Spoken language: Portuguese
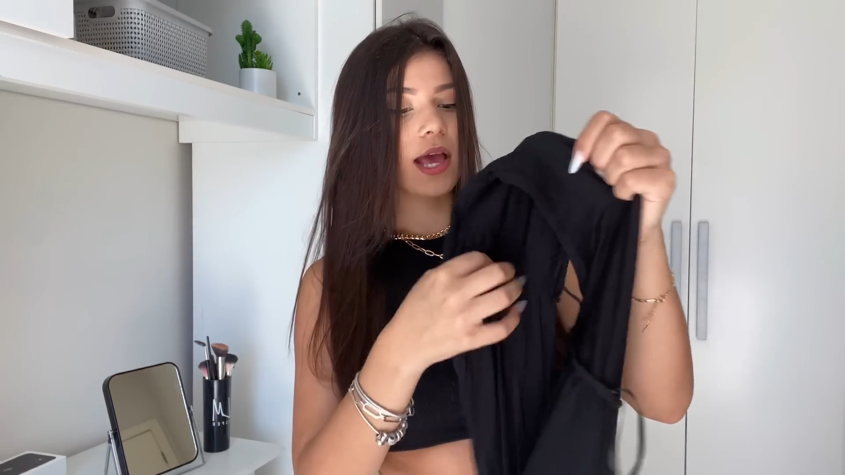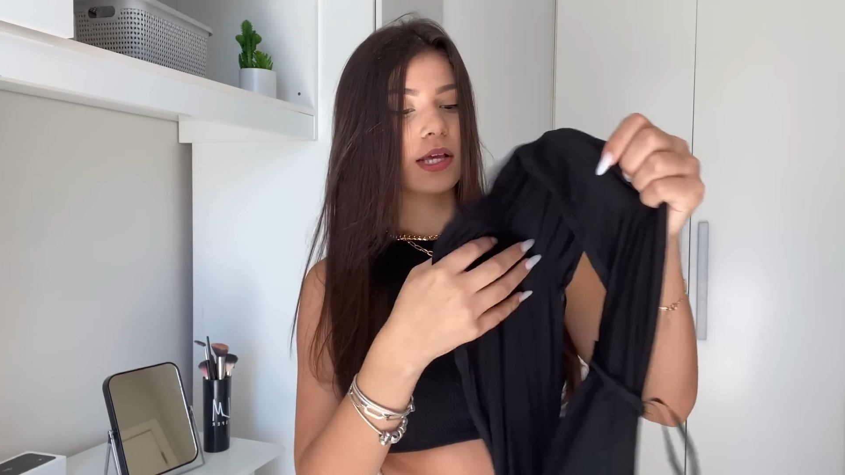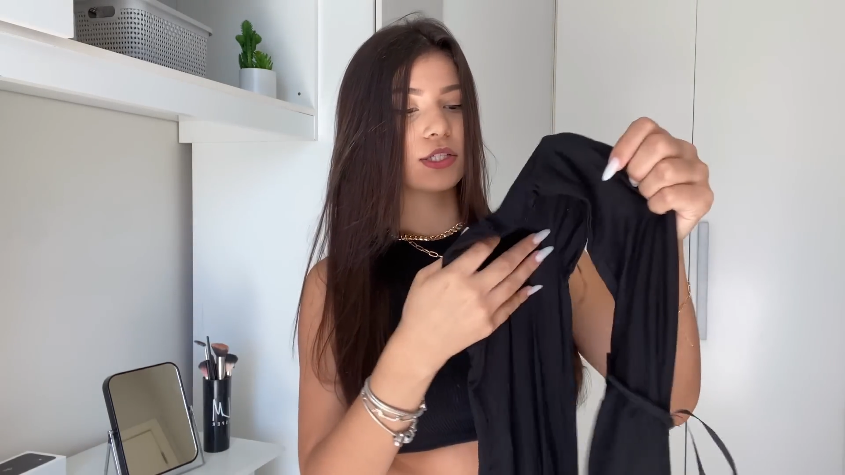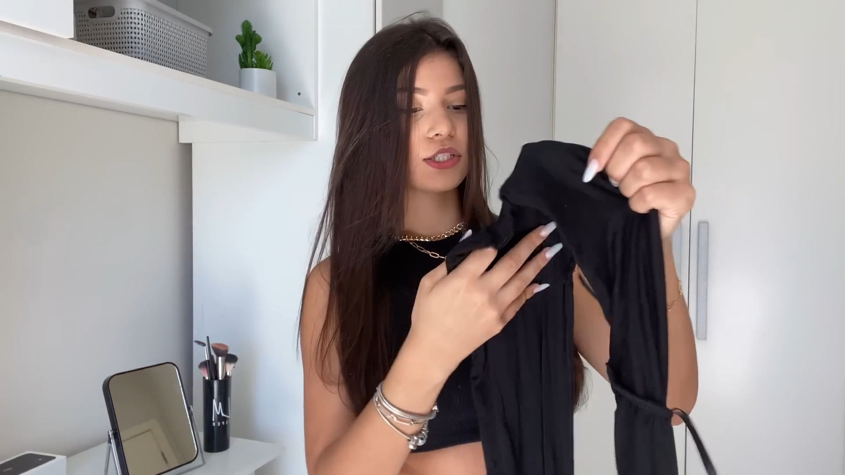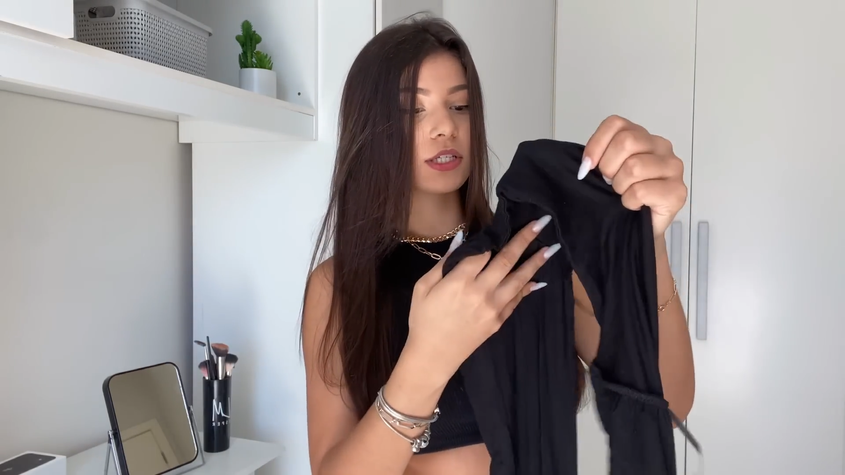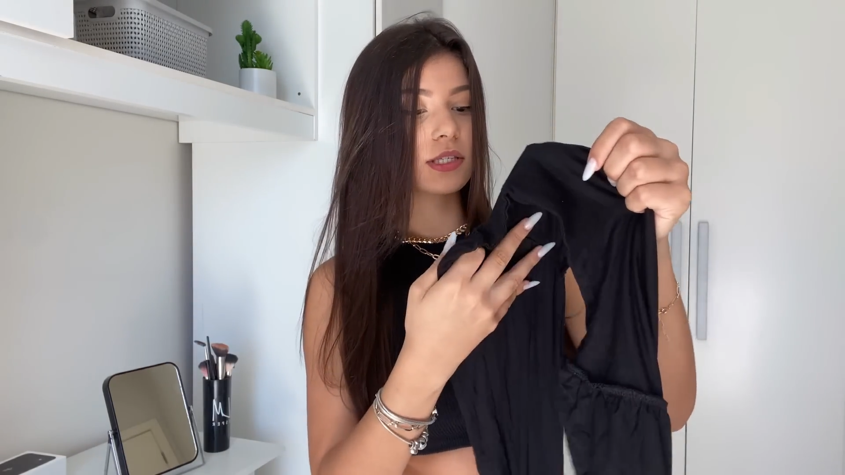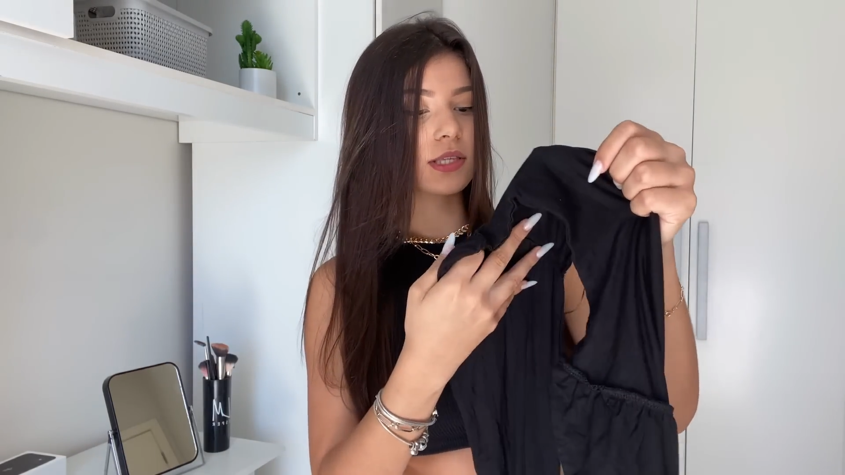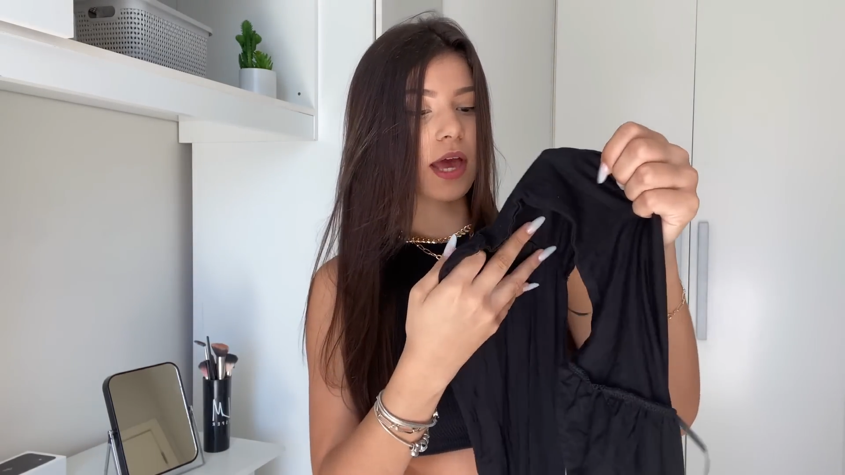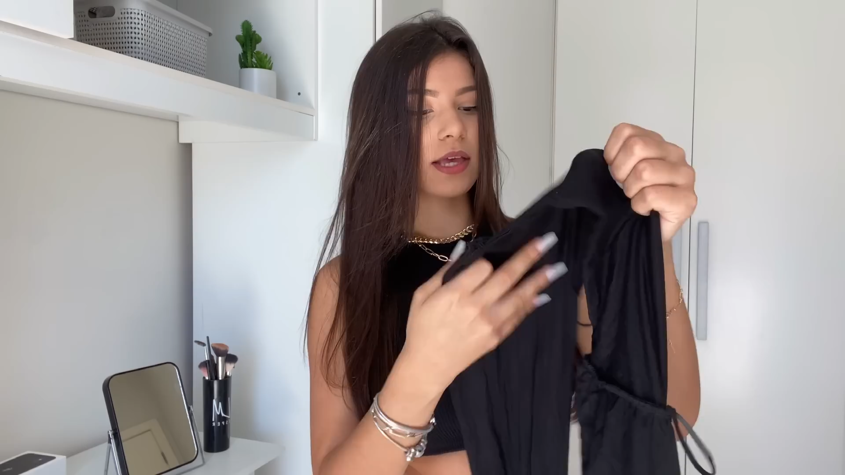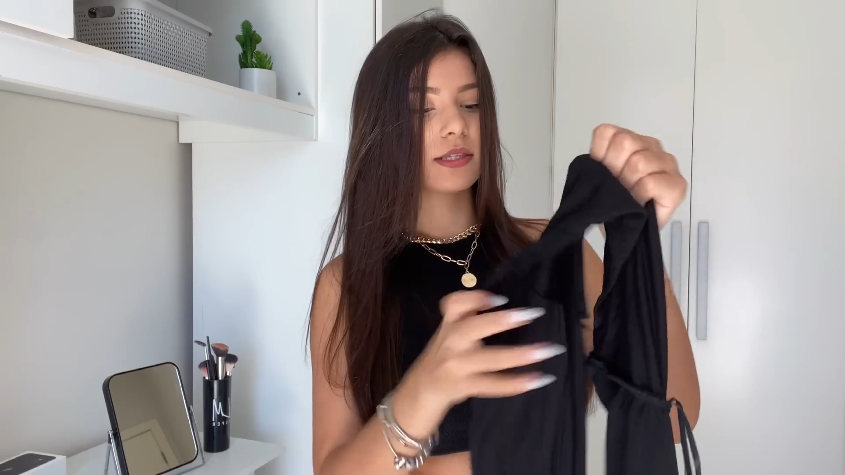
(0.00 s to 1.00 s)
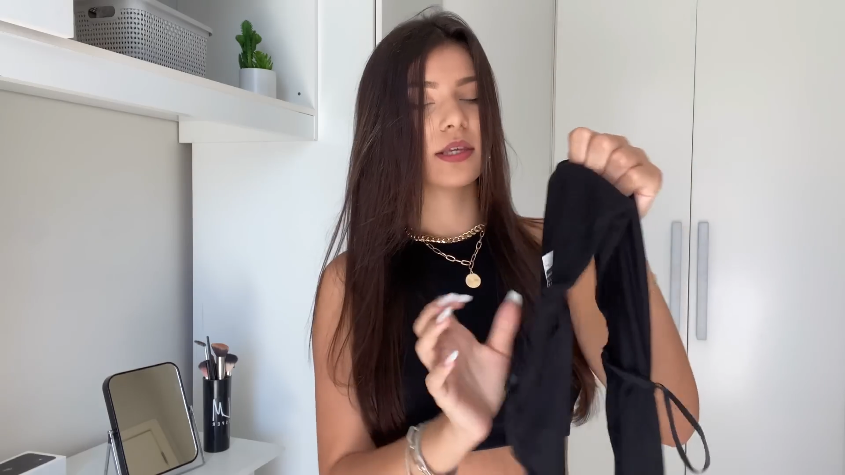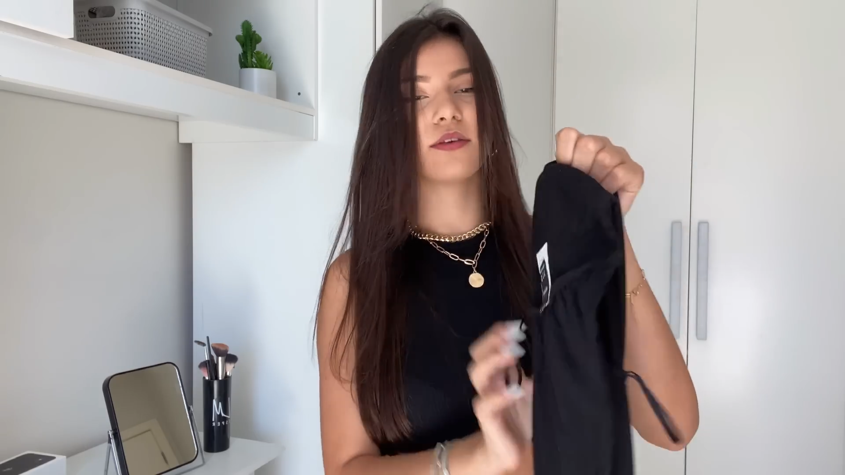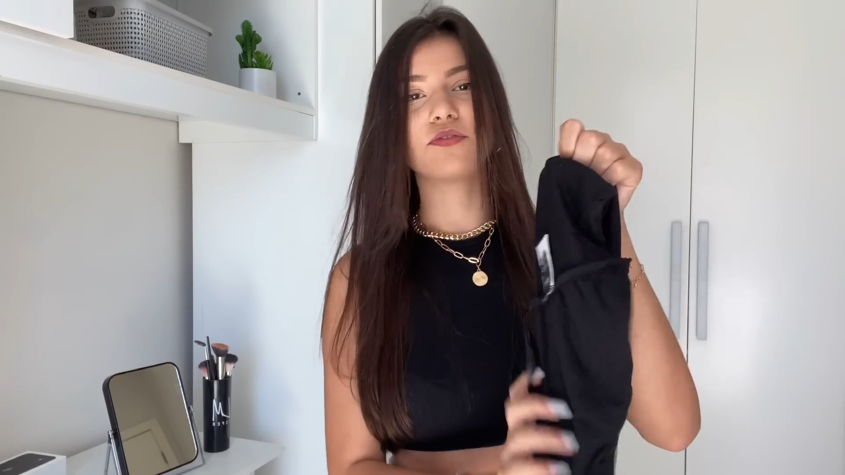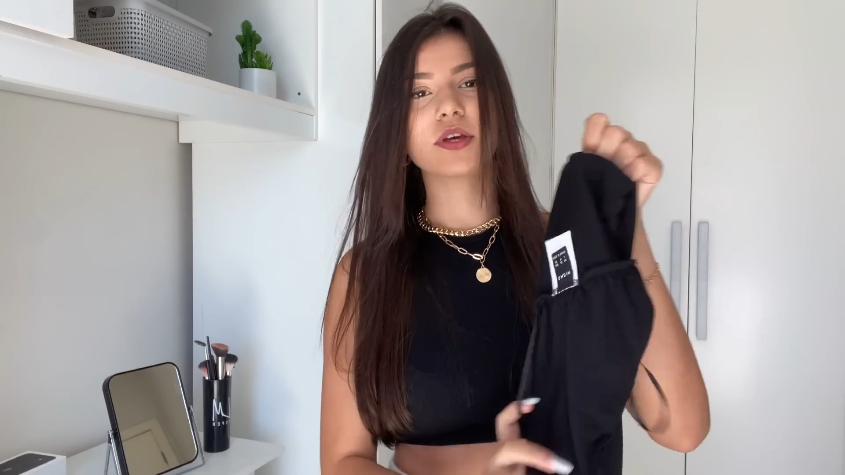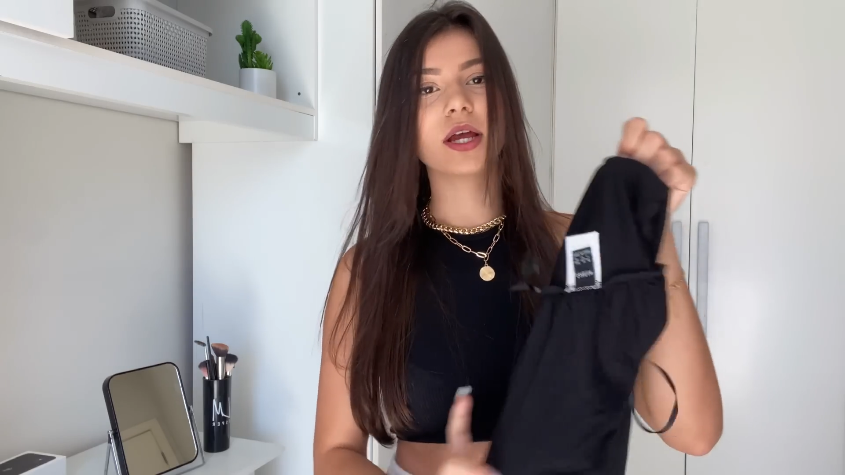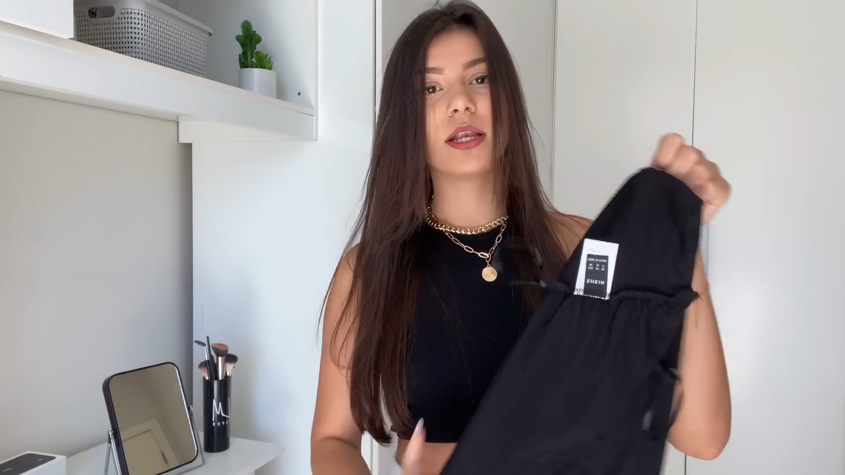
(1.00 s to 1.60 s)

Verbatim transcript: XS e fica